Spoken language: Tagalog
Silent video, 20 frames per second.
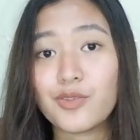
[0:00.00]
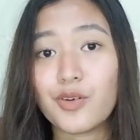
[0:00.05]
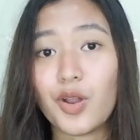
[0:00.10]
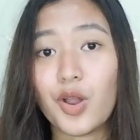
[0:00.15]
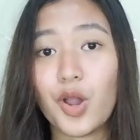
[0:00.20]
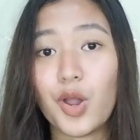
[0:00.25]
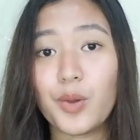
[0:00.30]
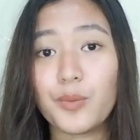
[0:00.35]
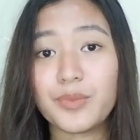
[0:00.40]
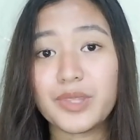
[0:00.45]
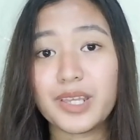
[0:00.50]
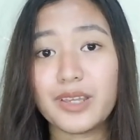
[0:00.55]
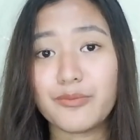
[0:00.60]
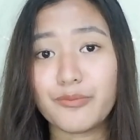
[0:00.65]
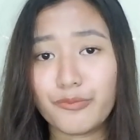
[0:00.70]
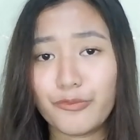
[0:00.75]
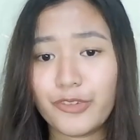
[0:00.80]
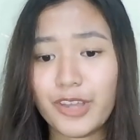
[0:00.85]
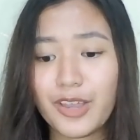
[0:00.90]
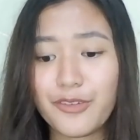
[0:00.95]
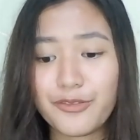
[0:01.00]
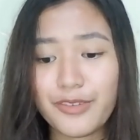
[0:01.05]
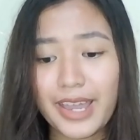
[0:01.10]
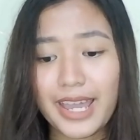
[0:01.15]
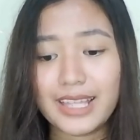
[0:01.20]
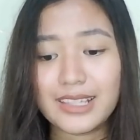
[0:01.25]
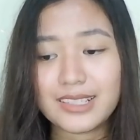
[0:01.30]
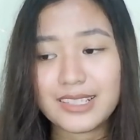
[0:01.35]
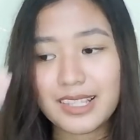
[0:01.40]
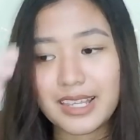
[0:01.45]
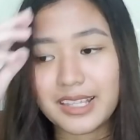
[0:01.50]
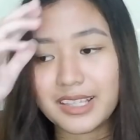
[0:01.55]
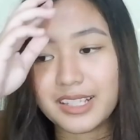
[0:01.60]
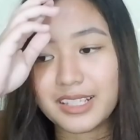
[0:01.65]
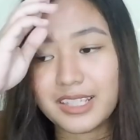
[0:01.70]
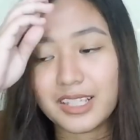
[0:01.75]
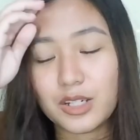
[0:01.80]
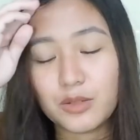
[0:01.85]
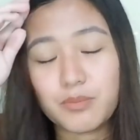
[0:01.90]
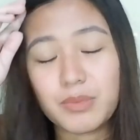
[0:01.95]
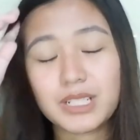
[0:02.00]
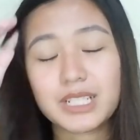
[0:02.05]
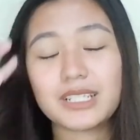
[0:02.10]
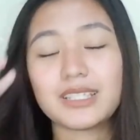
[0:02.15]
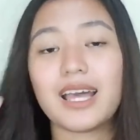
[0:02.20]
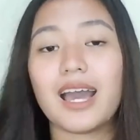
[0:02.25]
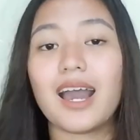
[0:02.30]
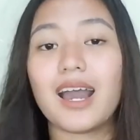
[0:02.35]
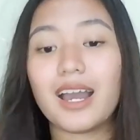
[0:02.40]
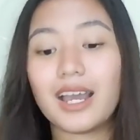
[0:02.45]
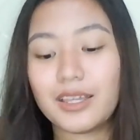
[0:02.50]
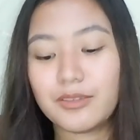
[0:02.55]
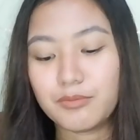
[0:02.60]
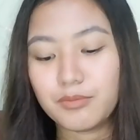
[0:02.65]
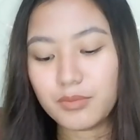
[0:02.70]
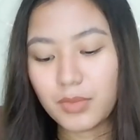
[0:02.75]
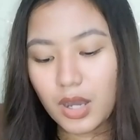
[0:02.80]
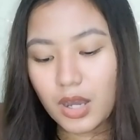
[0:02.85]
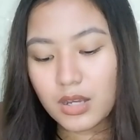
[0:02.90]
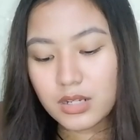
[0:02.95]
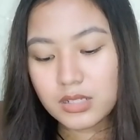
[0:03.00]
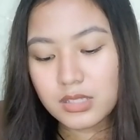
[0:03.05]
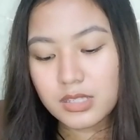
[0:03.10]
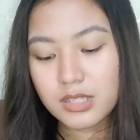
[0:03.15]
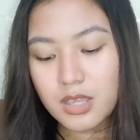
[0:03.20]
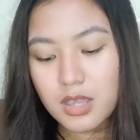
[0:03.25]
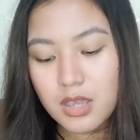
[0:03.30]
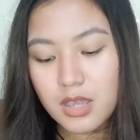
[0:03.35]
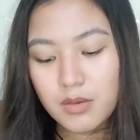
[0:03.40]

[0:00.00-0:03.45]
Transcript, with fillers: from the events and hindi ko pa siya na-unbox.